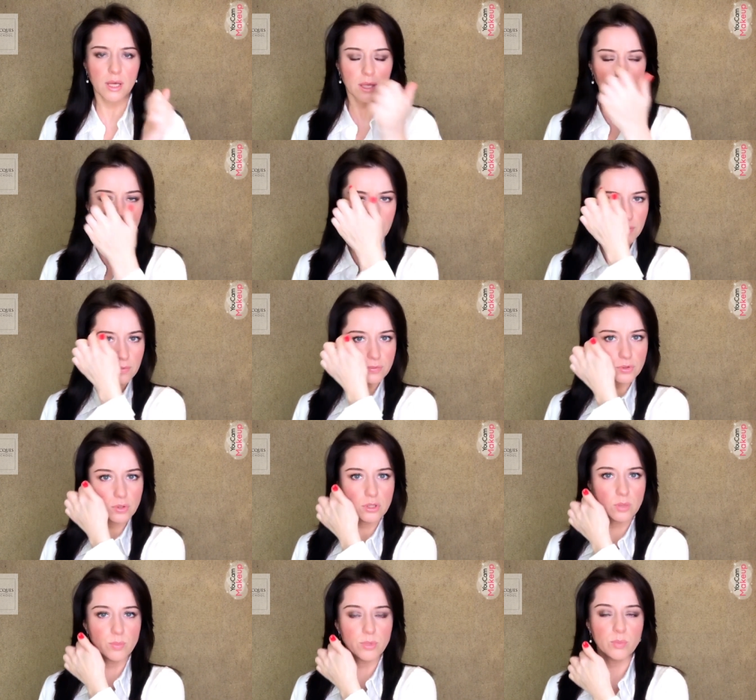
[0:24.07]
И все
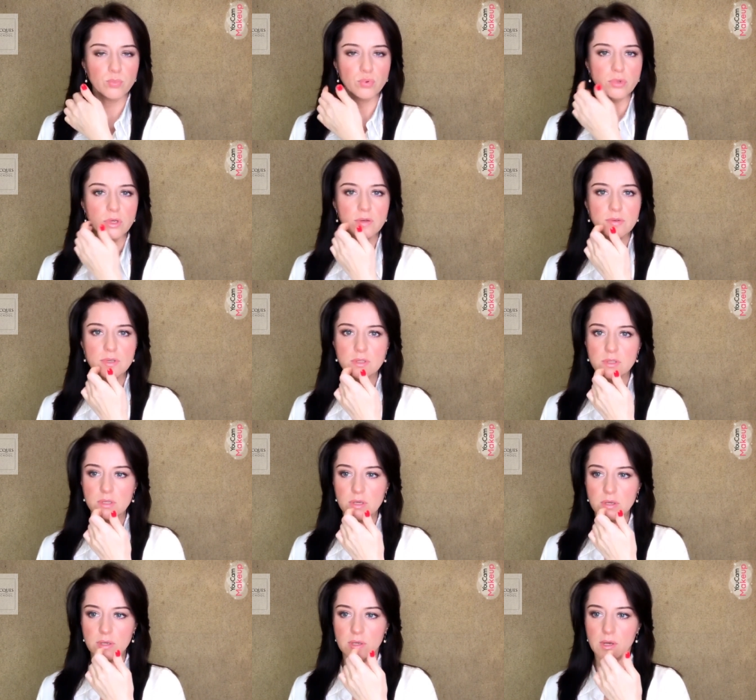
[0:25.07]
это
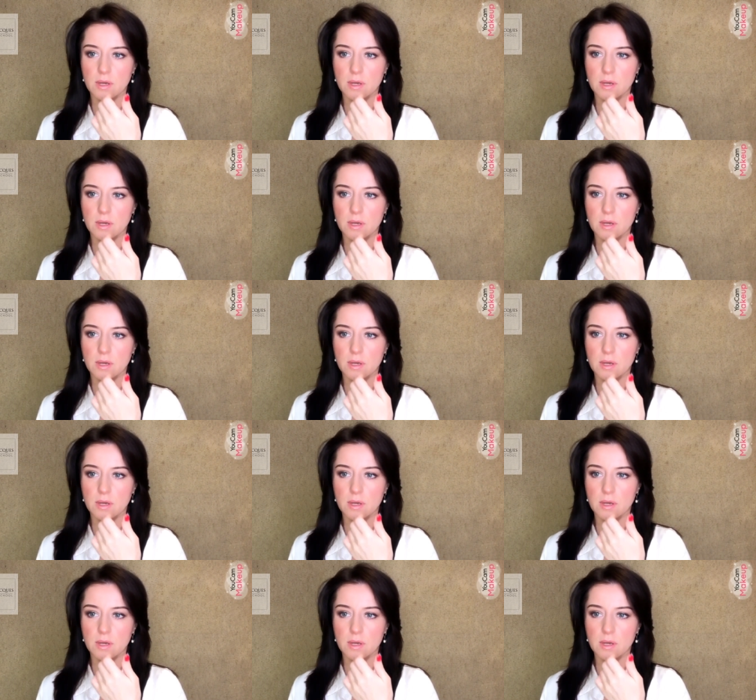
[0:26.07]
припудривается.